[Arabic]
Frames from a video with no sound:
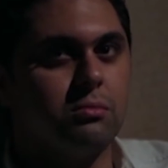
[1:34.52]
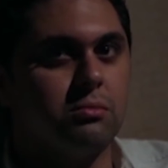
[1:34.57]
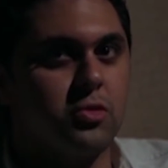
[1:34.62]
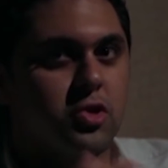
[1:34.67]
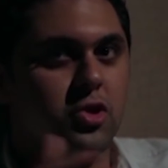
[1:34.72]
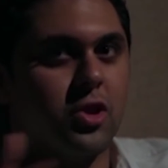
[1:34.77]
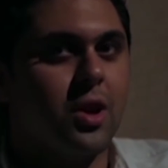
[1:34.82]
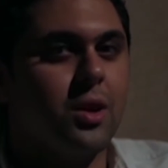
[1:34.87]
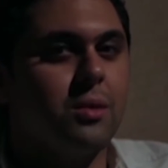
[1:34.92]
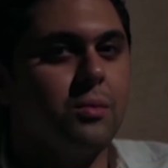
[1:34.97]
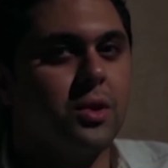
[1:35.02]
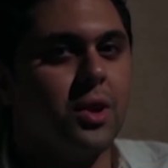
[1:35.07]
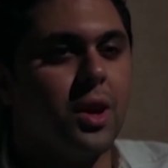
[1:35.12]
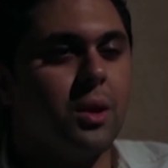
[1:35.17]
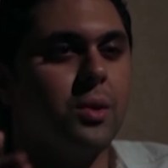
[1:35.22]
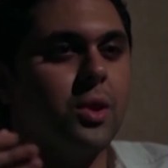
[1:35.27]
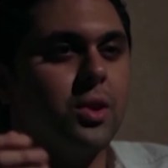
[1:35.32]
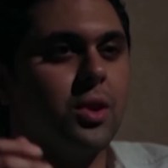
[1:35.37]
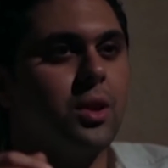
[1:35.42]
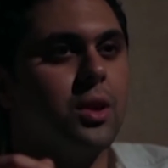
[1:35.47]
مش كلمة
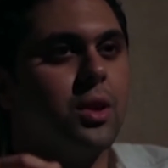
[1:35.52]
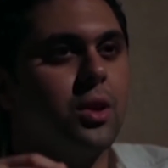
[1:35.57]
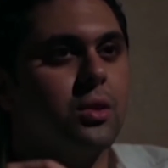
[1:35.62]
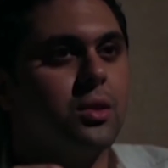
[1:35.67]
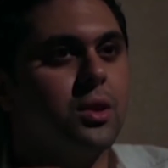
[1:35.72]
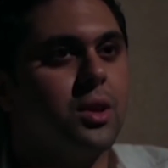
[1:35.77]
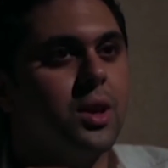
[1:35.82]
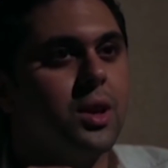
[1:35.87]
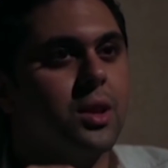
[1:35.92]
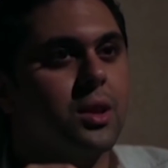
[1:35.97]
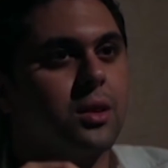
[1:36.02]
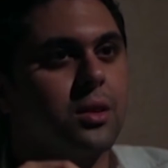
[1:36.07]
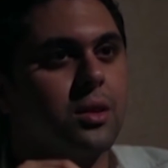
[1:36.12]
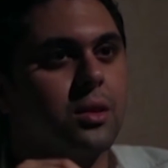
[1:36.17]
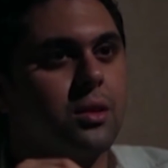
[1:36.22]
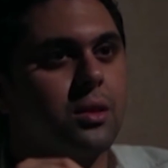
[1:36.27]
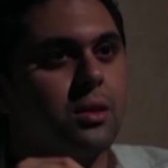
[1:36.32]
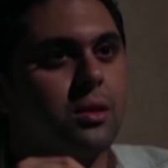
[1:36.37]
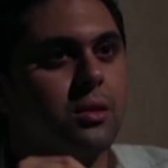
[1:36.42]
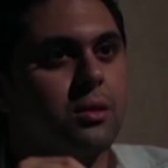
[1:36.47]
عباد الله ديت
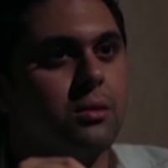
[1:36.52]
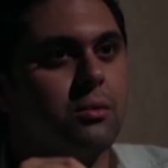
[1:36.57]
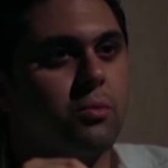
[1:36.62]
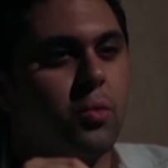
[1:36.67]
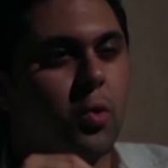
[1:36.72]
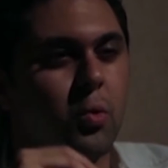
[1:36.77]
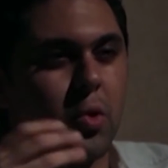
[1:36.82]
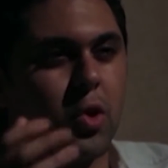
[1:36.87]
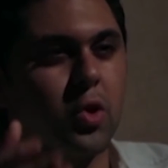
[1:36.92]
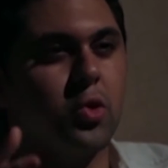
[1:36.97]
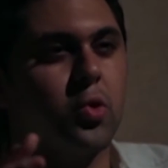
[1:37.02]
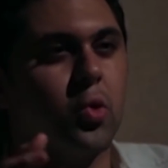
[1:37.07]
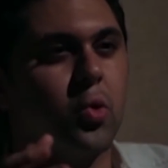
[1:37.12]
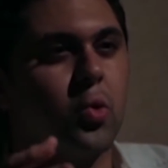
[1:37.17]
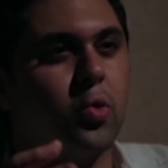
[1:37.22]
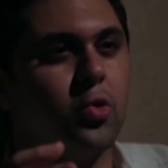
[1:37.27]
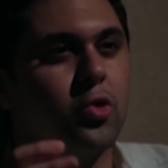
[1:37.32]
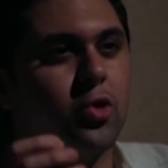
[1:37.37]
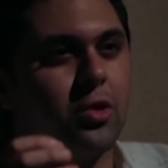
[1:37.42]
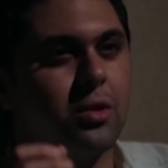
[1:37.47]
ممكن
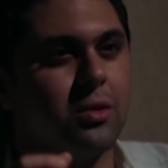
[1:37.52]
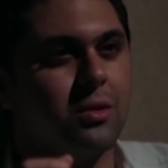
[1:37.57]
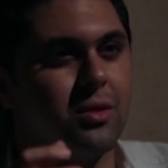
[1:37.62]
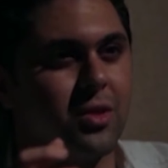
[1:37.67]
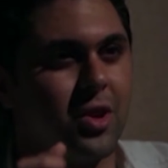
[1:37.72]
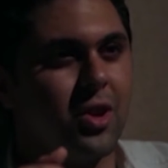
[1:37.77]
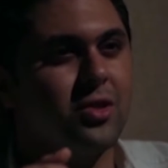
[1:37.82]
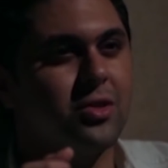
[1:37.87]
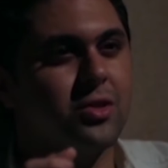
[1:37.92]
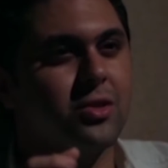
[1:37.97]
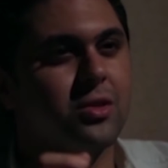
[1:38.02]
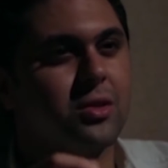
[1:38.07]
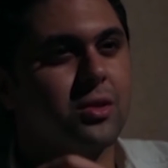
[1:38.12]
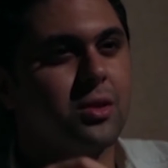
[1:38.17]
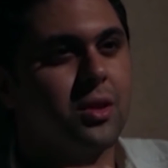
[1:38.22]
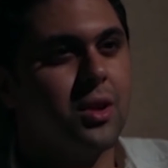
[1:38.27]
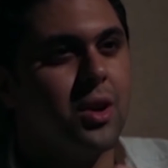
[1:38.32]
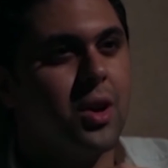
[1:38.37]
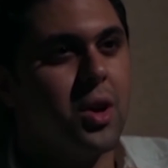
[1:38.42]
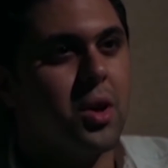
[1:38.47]
تكون
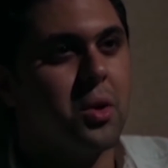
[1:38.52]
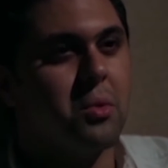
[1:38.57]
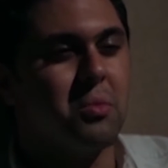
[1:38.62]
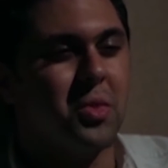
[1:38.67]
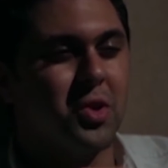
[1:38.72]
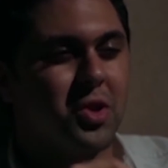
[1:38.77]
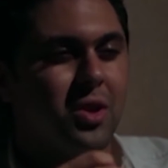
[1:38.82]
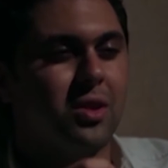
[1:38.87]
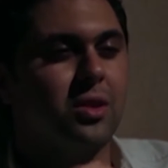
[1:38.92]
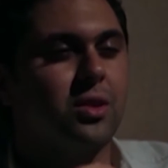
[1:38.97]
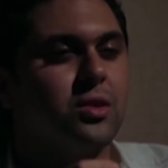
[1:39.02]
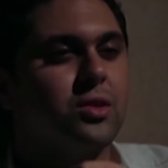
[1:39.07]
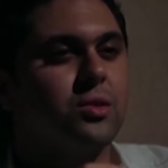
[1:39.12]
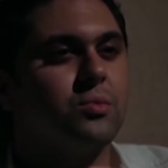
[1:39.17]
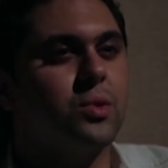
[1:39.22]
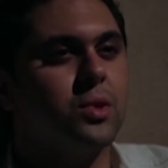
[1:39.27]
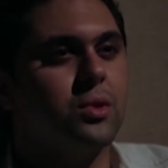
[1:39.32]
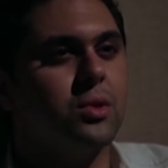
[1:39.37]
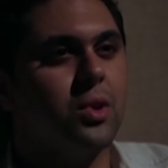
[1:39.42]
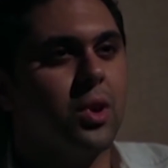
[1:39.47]
نقص
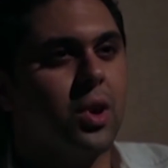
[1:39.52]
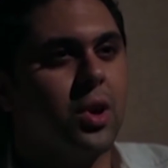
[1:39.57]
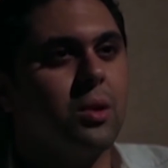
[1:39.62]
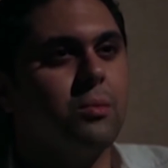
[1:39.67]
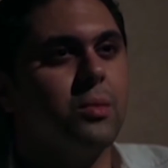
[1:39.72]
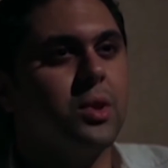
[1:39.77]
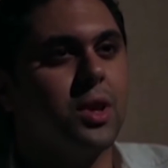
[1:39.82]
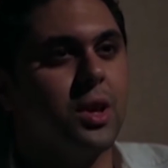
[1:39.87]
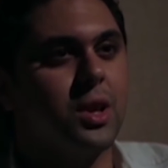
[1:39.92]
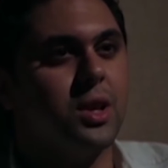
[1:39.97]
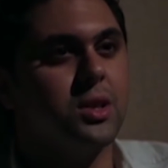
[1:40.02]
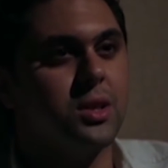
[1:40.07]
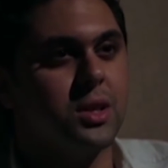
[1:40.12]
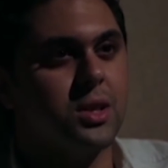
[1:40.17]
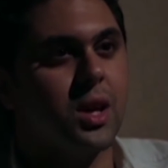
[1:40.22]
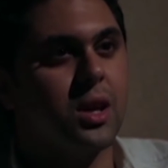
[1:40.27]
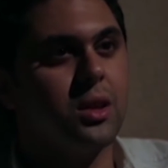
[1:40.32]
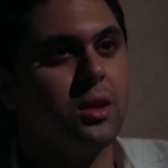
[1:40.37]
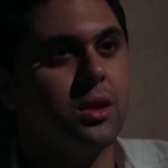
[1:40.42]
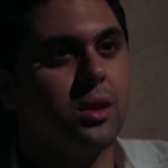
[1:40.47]
بتنقص من قيمة
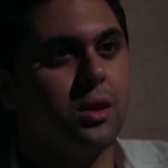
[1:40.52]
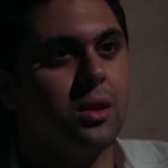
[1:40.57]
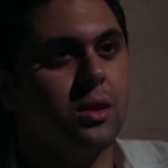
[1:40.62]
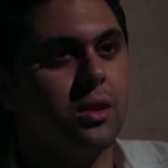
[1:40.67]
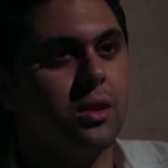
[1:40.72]
الإنسان